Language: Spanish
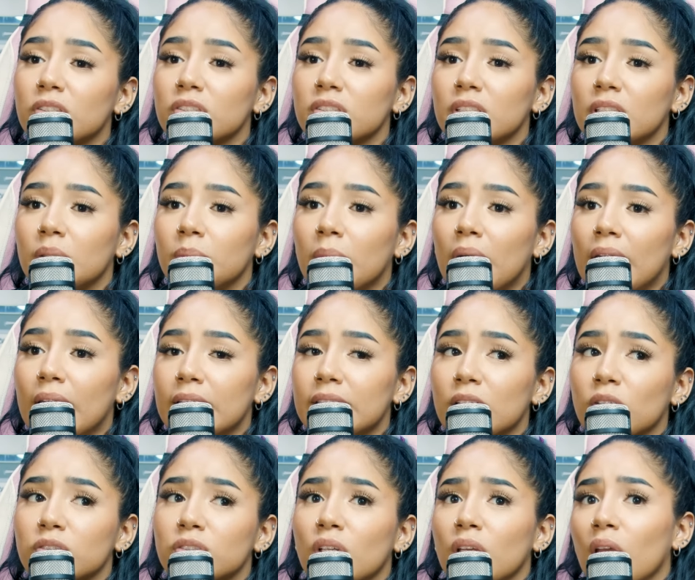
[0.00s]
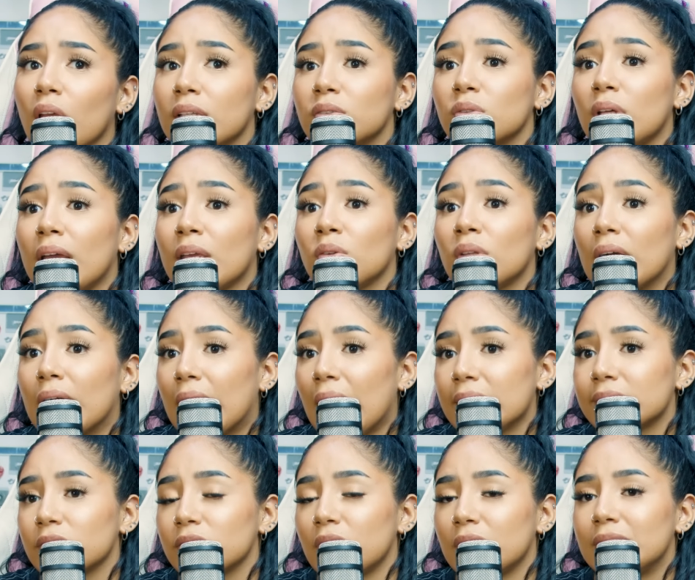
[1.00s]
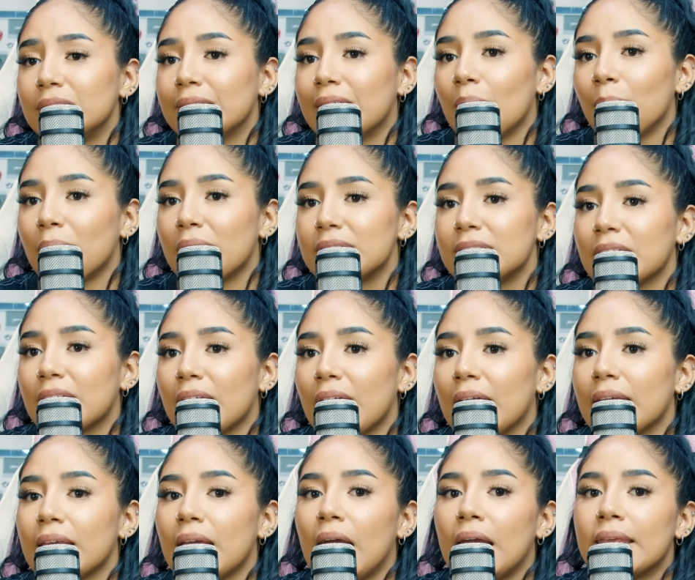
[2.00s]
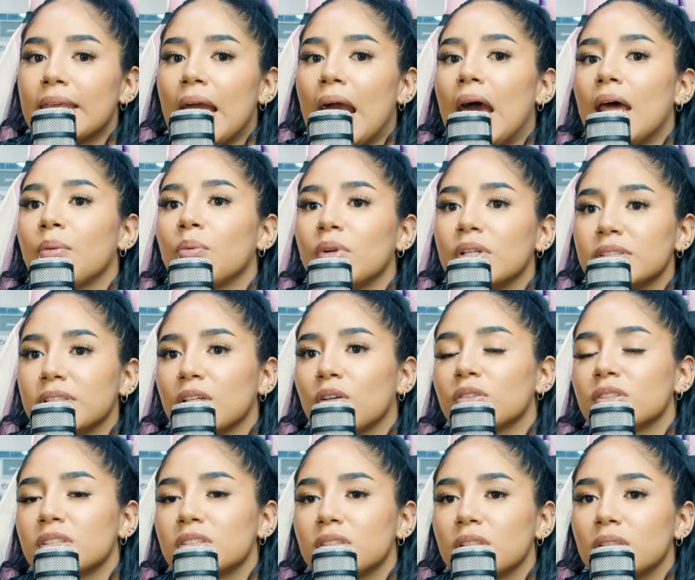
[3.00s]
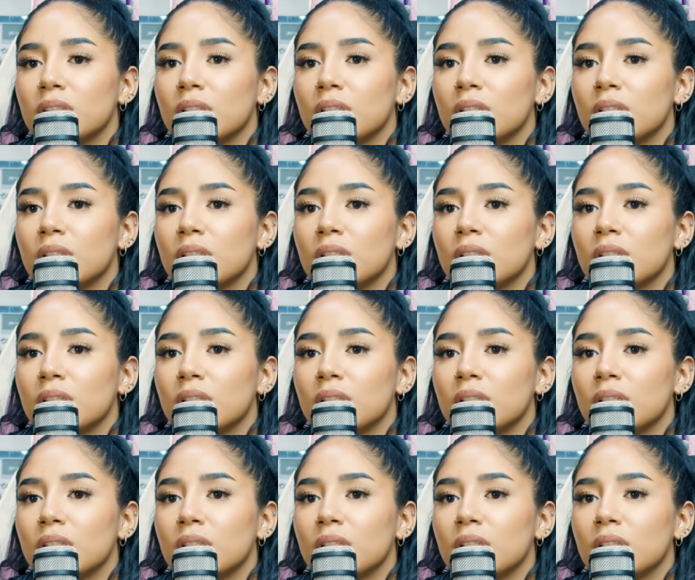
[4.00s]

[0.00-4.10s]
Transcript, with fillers: esos animales. Y algo hay, hay una casa, o sea, ni siquiera para decir que hay, árboles, hay cosas.